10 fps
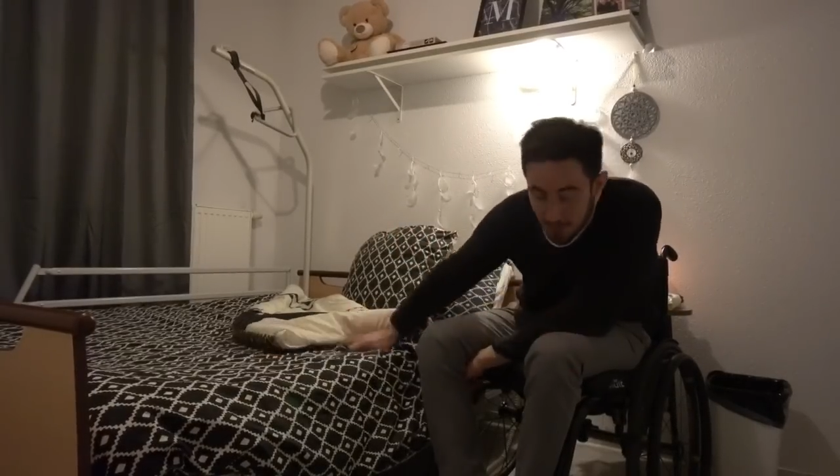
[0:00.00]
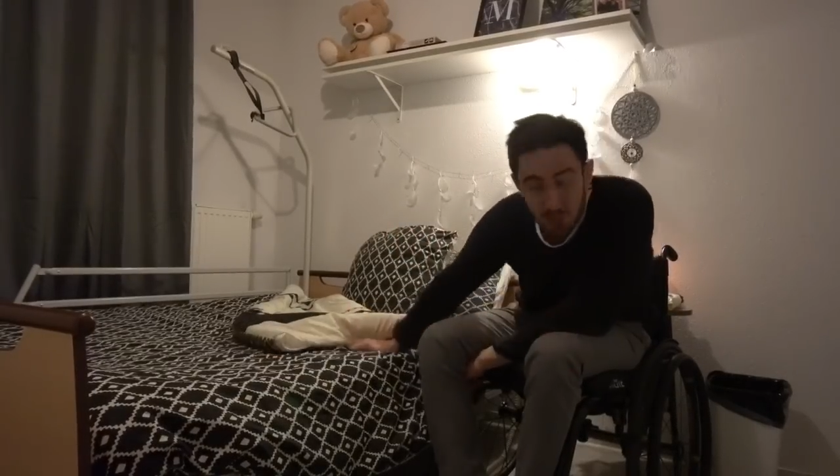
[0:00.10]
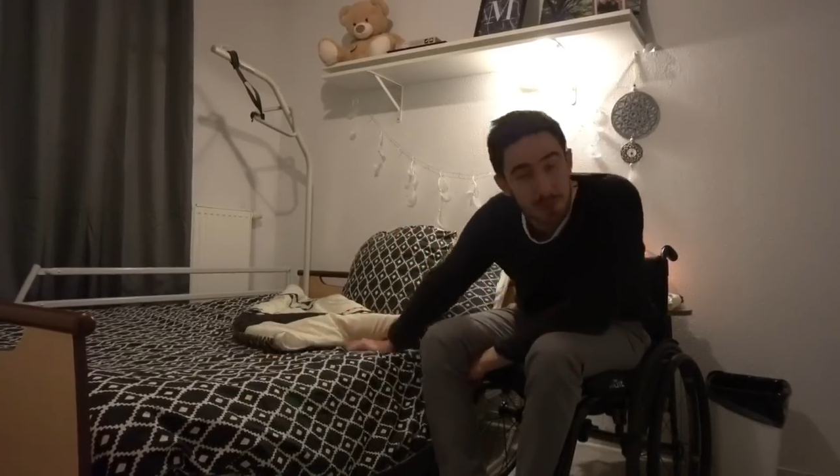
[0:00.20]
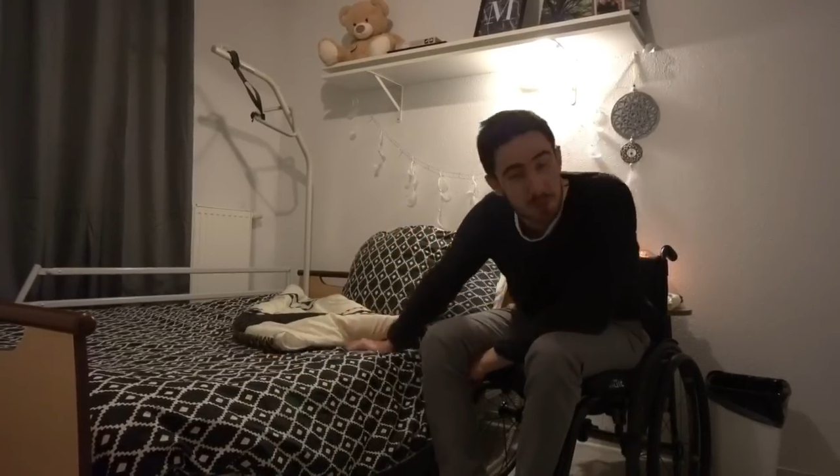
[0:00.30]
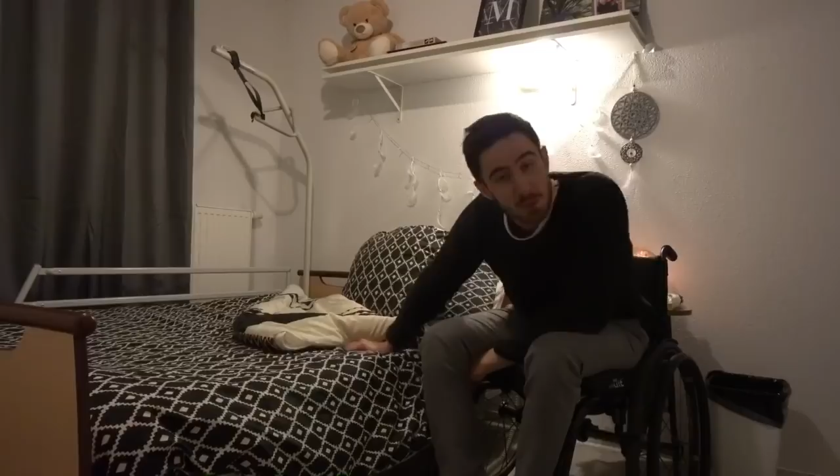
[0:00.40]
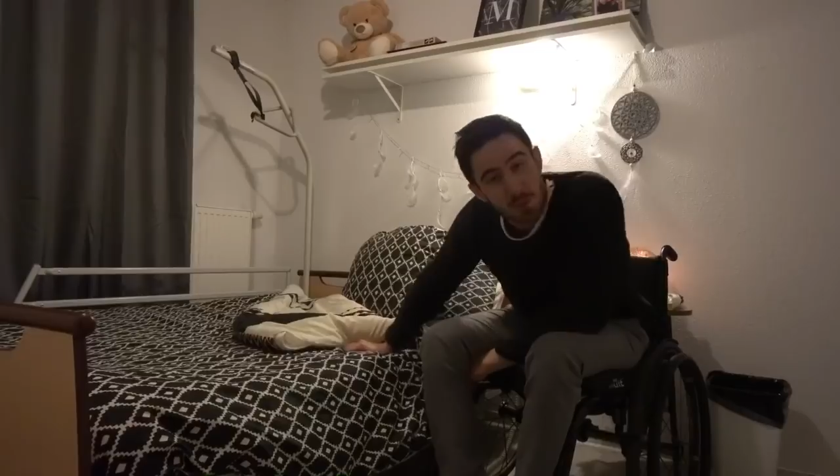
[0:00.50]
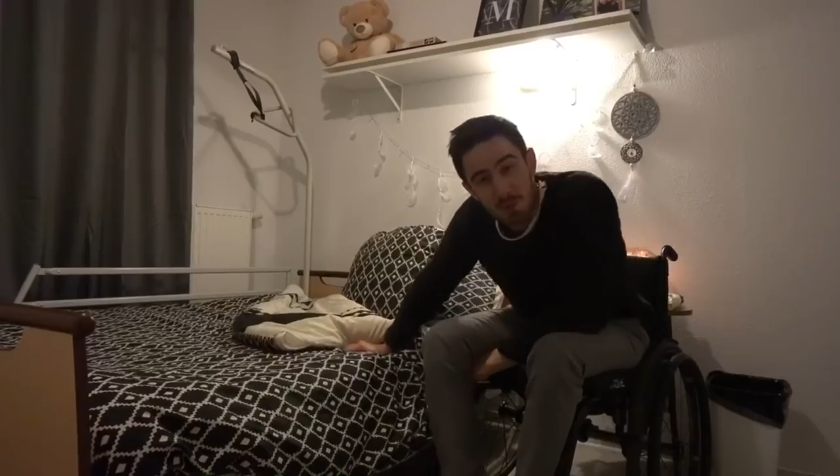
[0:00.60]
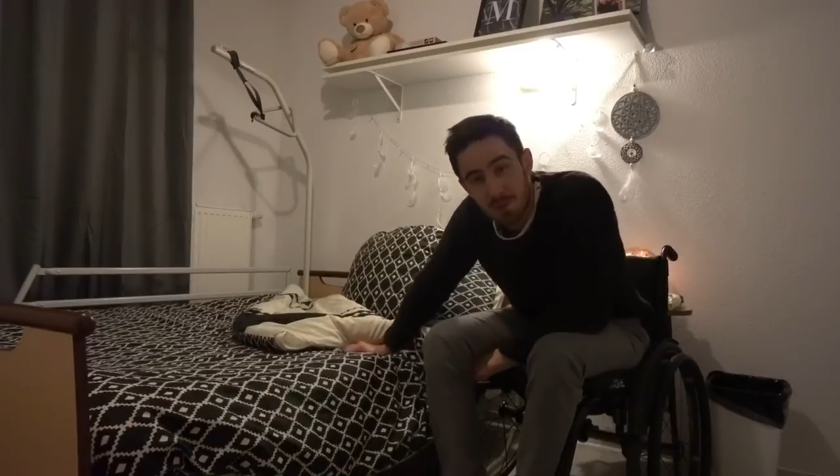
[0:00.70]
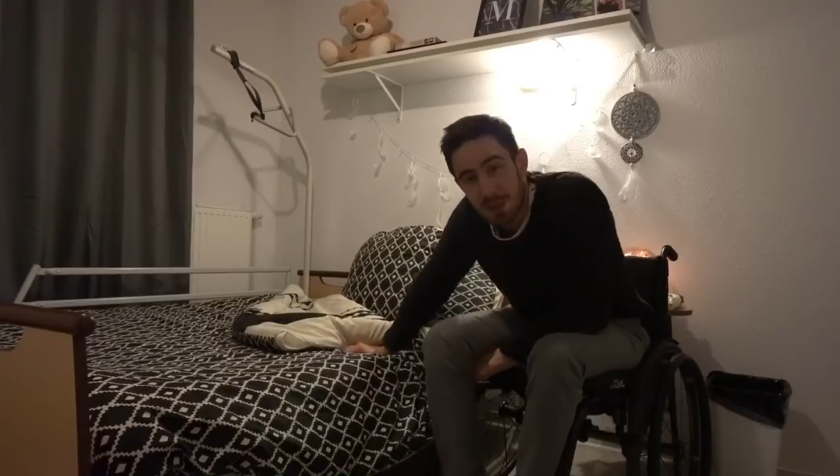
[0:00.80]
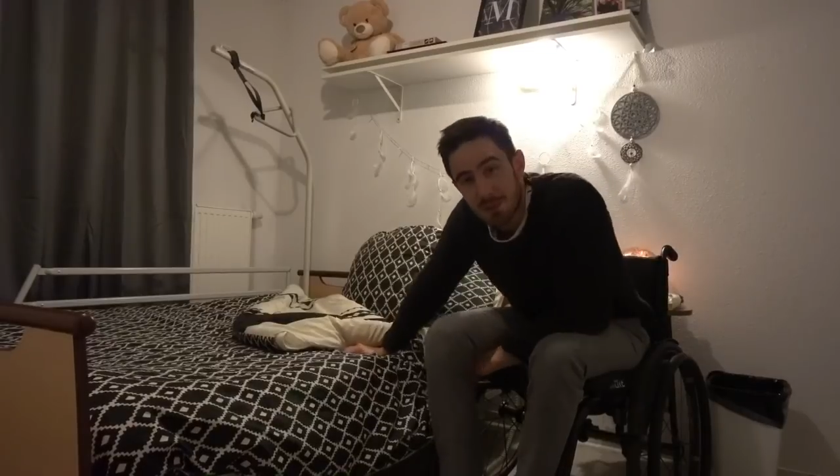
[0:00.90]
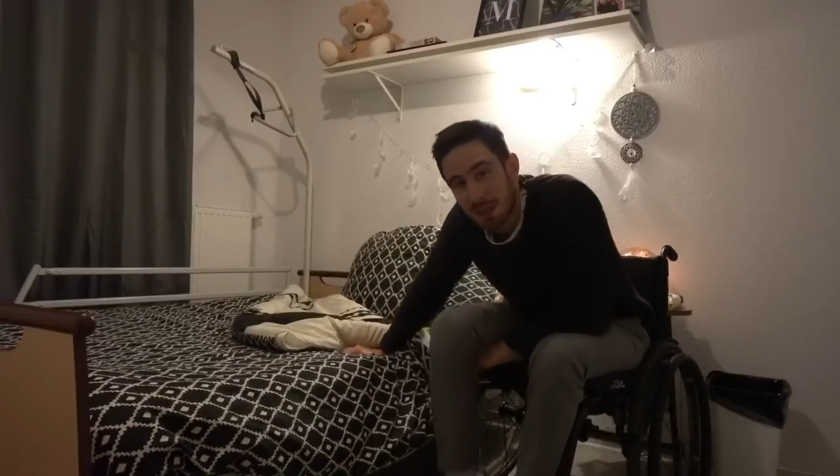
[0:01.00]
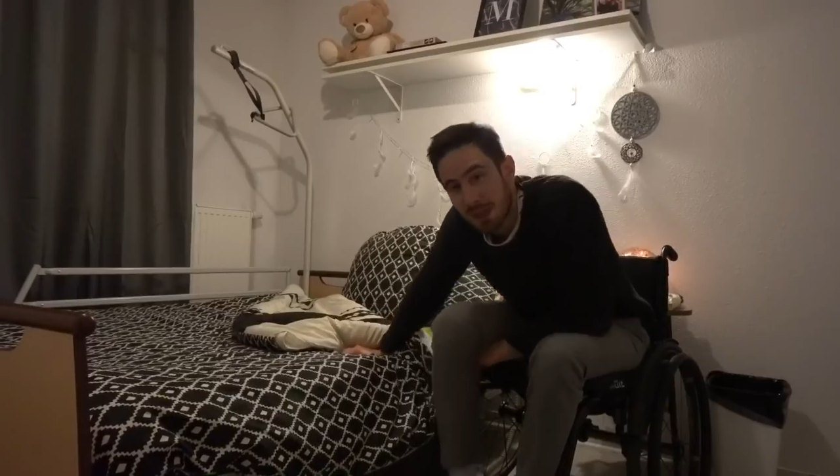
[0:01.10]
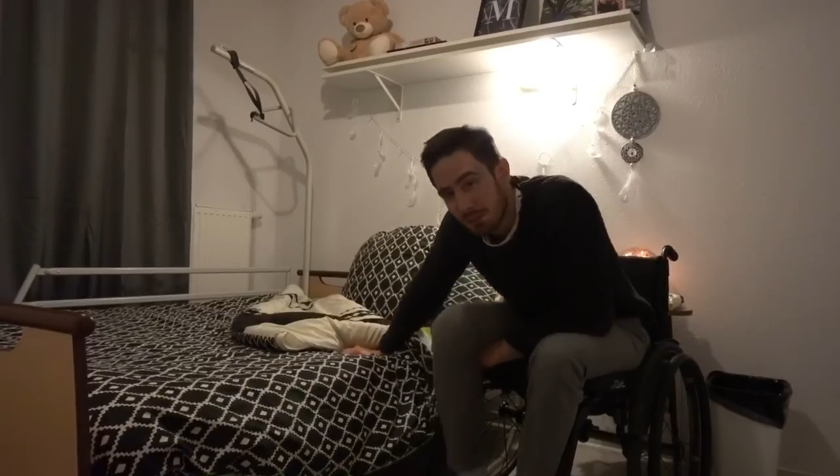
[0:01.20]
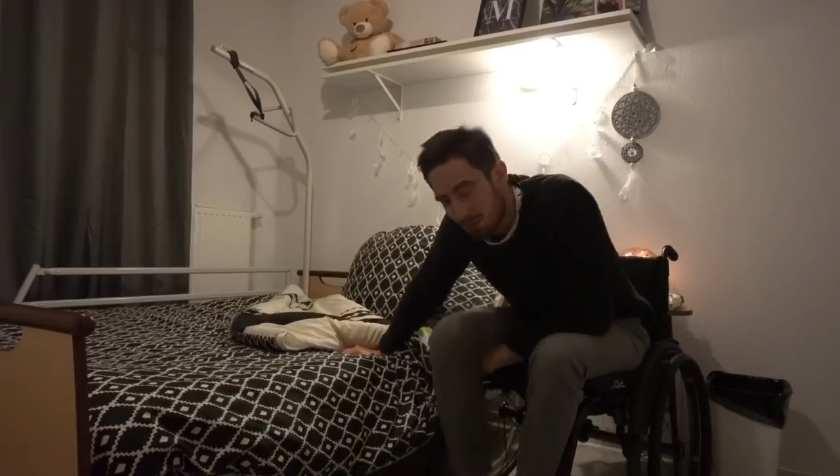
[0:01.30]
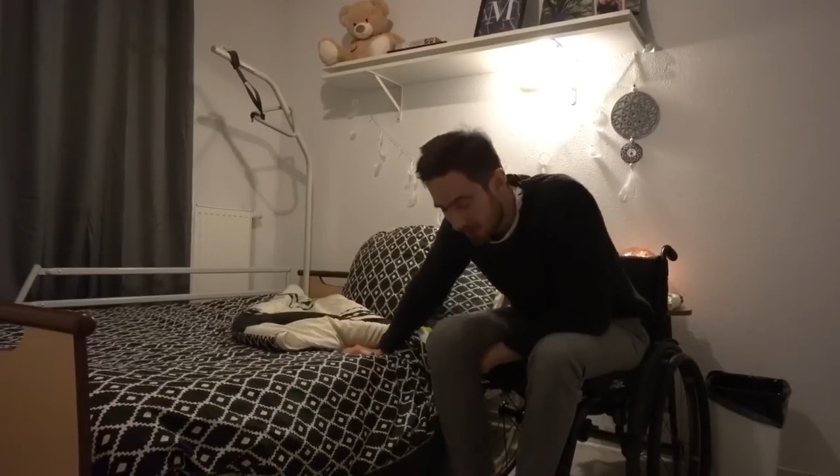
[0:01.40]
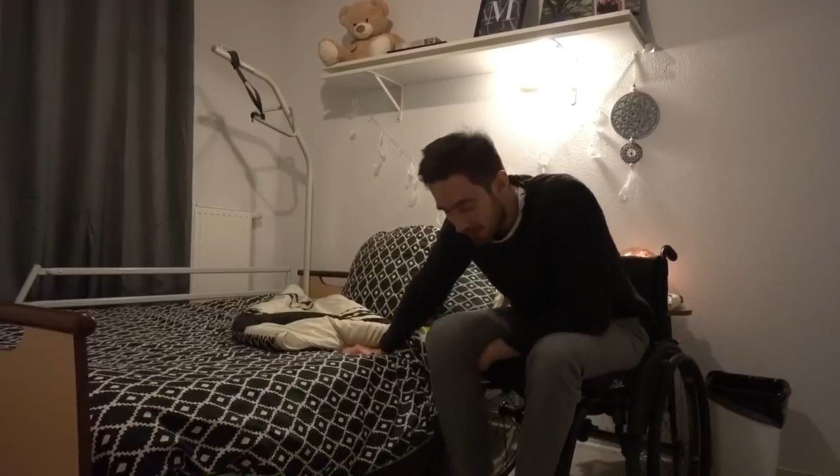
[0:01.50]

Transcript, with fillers: et pour les autres je vous l'expliquerai plus